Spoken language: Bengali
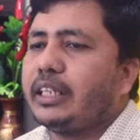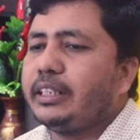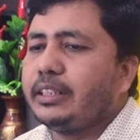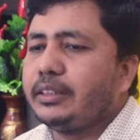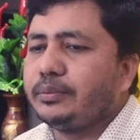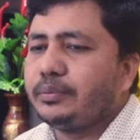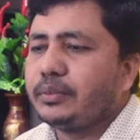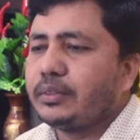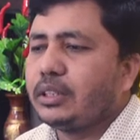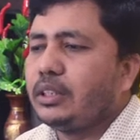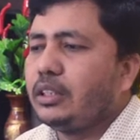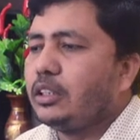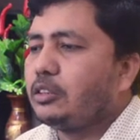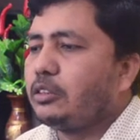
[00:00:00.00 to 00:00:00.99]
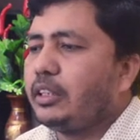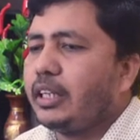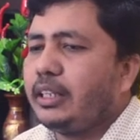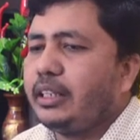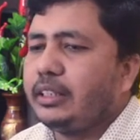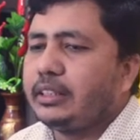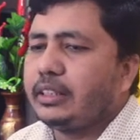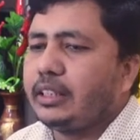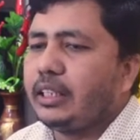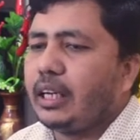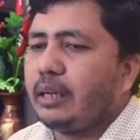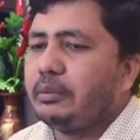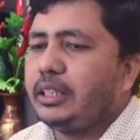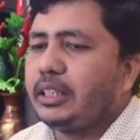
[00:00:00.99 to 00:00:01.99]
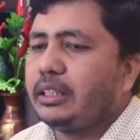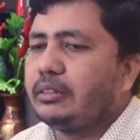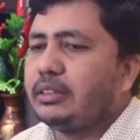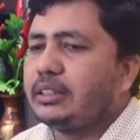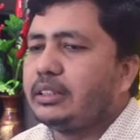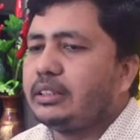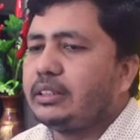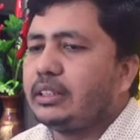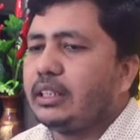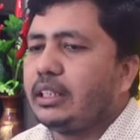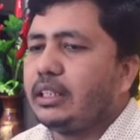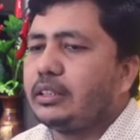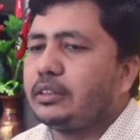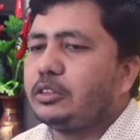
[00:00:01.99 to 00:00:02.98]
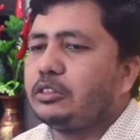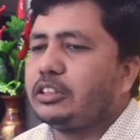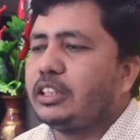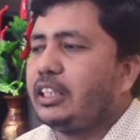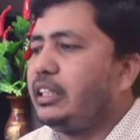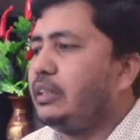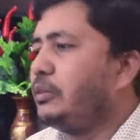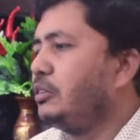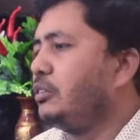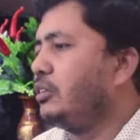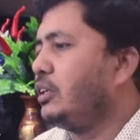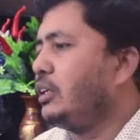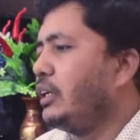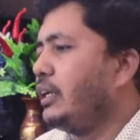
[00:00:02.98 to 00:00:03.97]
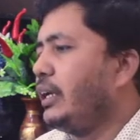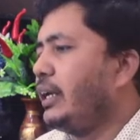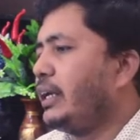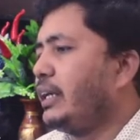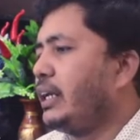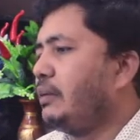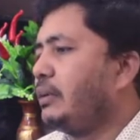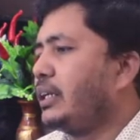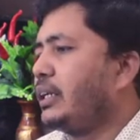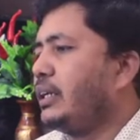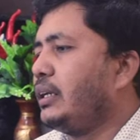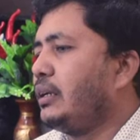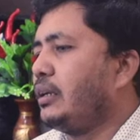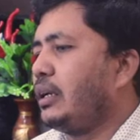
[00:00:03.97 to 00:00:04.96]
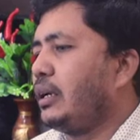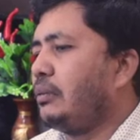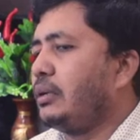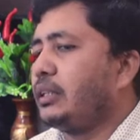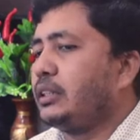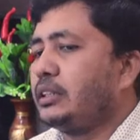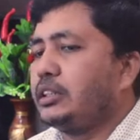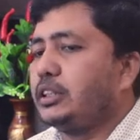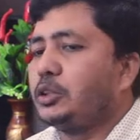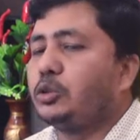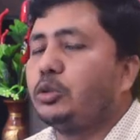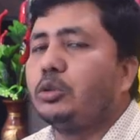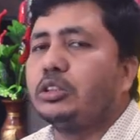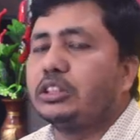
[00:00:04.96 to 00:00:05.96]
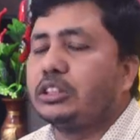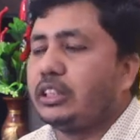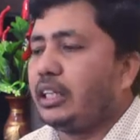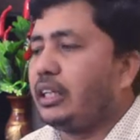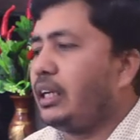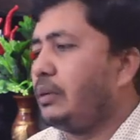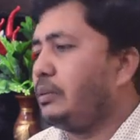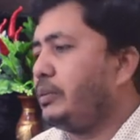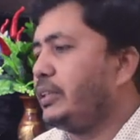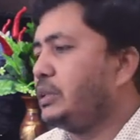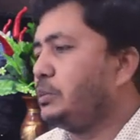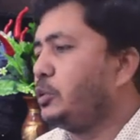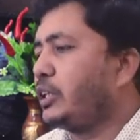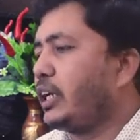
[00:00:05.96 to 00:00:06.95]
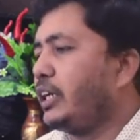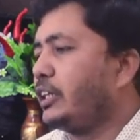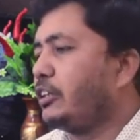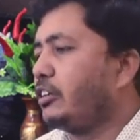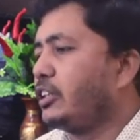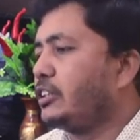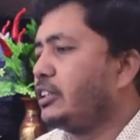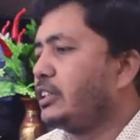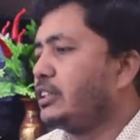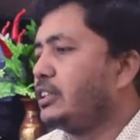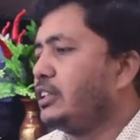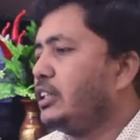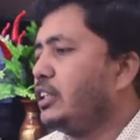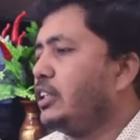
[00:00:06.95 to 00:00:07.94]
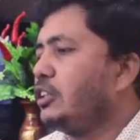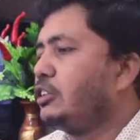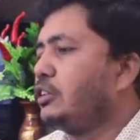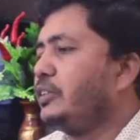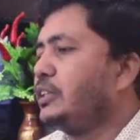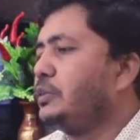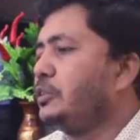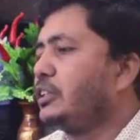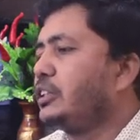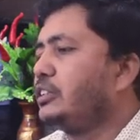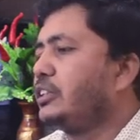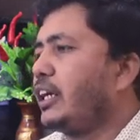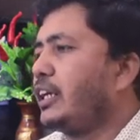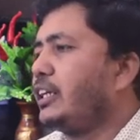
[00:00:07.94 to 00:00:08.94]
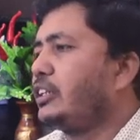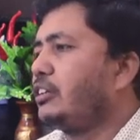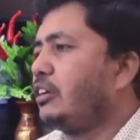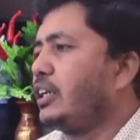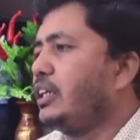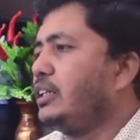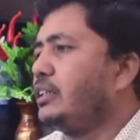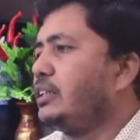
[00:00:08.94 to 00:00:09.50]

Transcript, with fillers: সাইডে তো এখানে এসে আমি দেখতে পাচ্ছেন যে সোশ্যাল রিভিউ এখানে আমাকে আমার যে সোর্সটা আমি ফেসবুক কানেক্ট করাতে চাচ্ছি তো ফেসবুকে যদি কানেক্ট করাই